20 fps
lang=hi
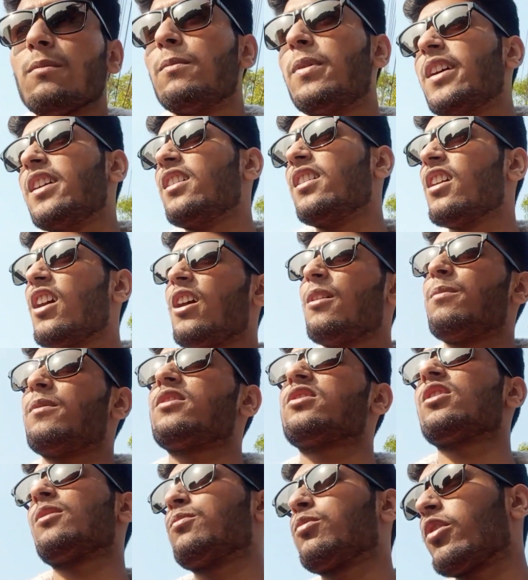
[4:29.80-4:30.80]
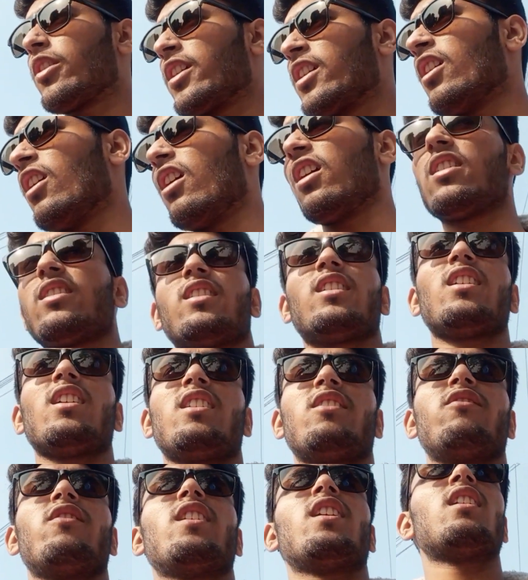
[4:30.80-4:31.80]
भाई यहाँ पर सबको ये ऑफरें
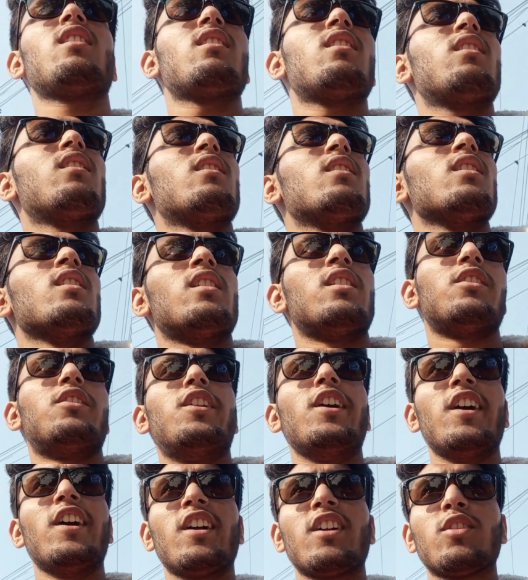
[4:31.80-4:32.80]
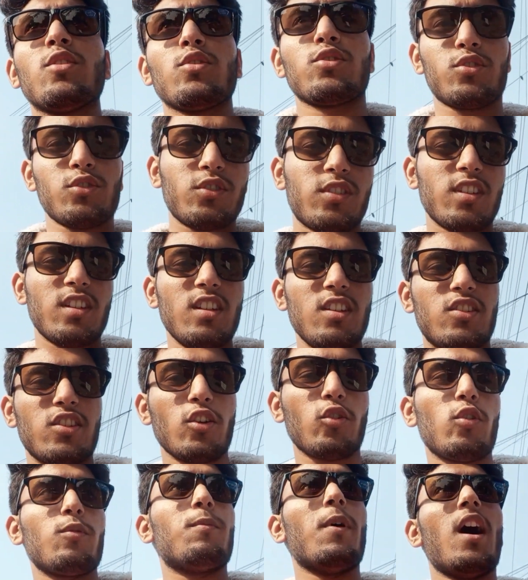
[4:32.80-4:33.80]
आई हुई हैं डेढ़ दो सौ से
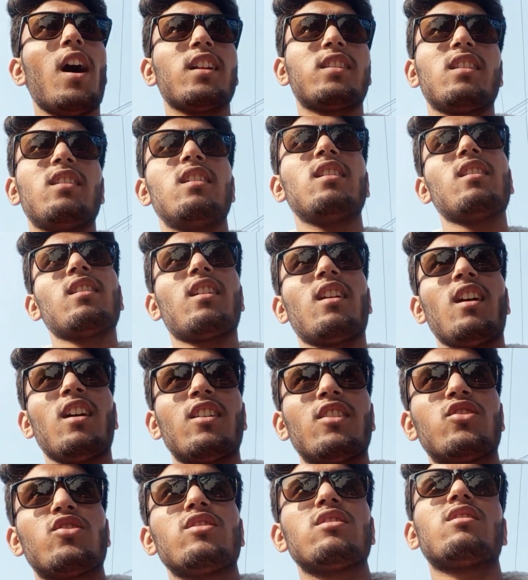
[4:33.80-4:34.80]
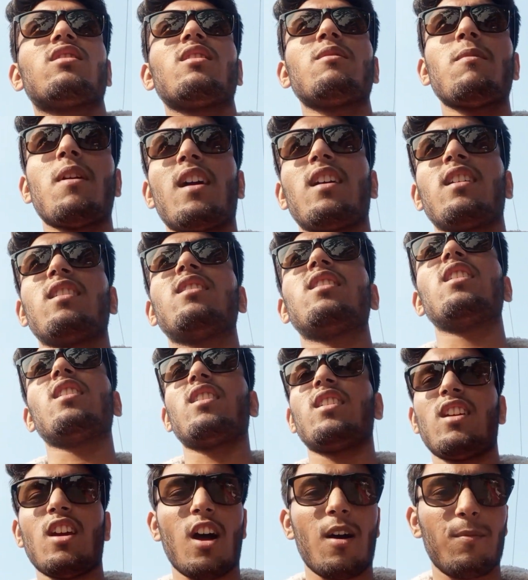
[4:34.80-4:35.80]
नीचे कोई बात ही नहीं कर रहा हर चीज़ इतनी महंगी दे
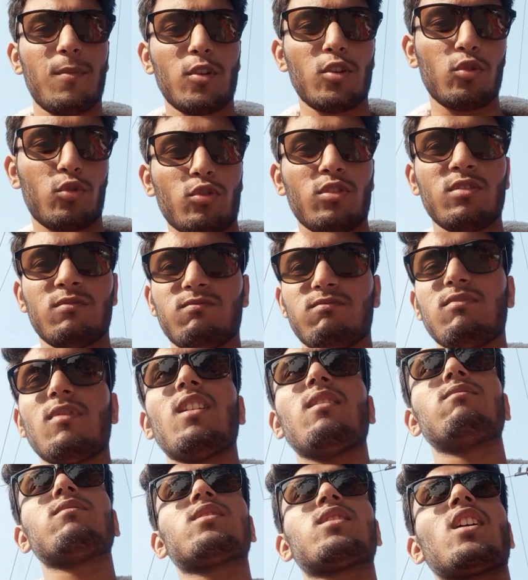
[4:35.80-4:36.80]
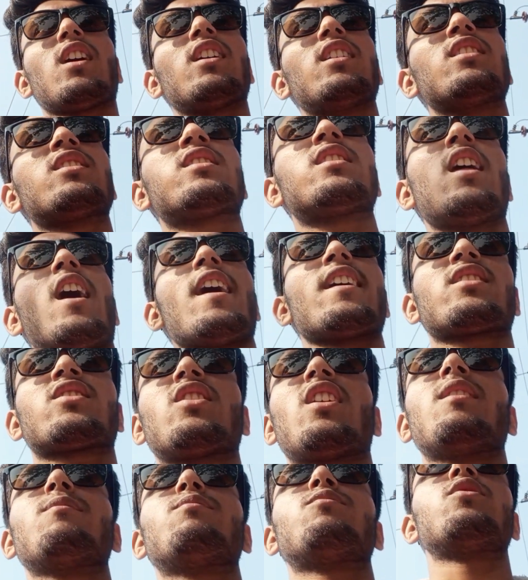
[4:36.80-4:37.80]
रहे हैं यहाँ पर कोई सारे स्नैक्स
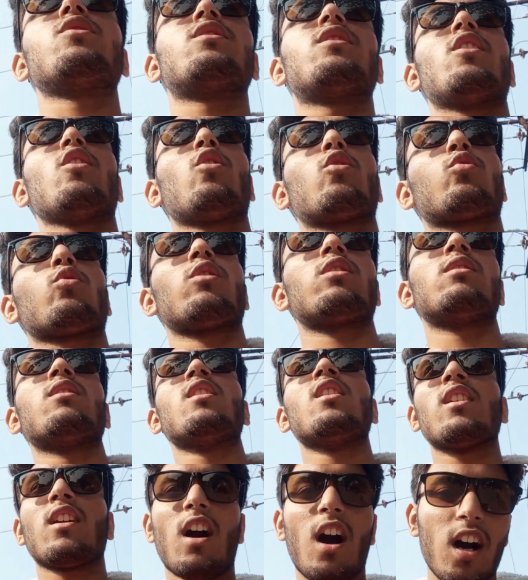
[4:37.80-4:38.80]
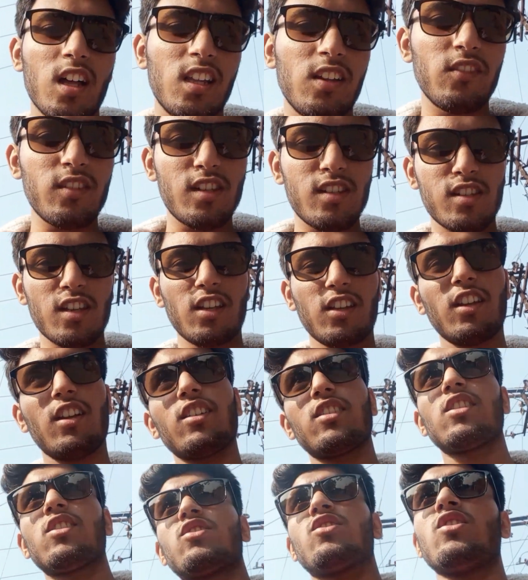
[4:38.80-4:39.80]
टाइप चीज़ें और कोई खाने वाली सही
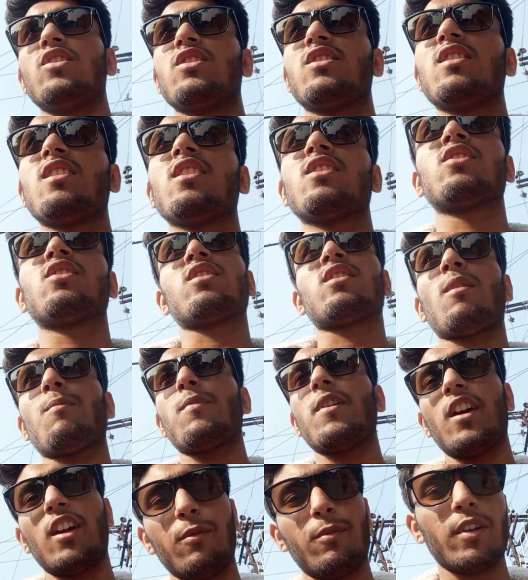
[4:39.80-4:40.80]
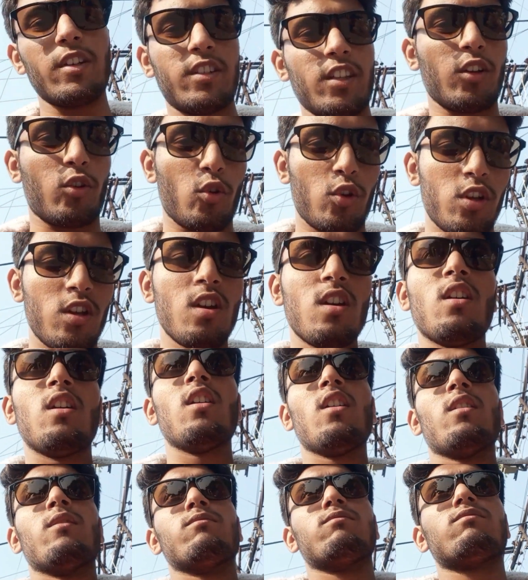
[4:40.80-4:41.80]
तरीके से चीज़ नहीं है जिससे पेट भर जाए कोई
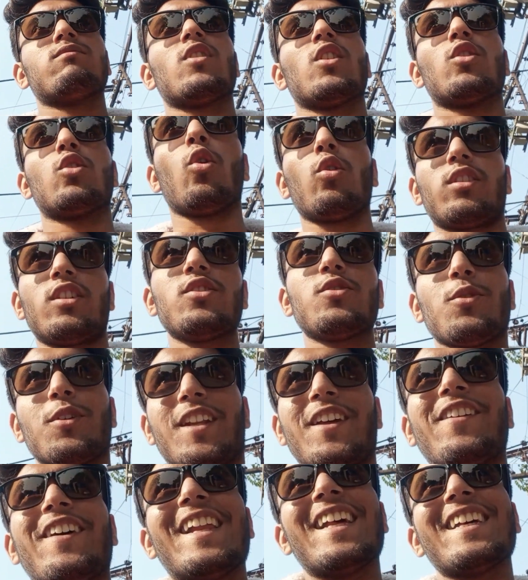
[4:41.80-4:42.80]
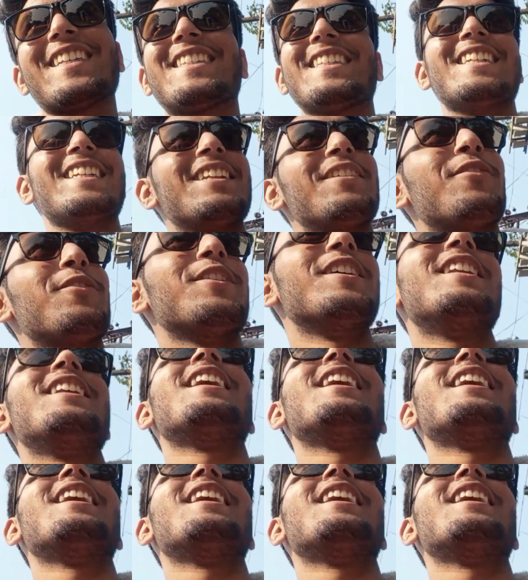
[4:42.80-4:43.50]
रोटी शोटी वाला सीन कोई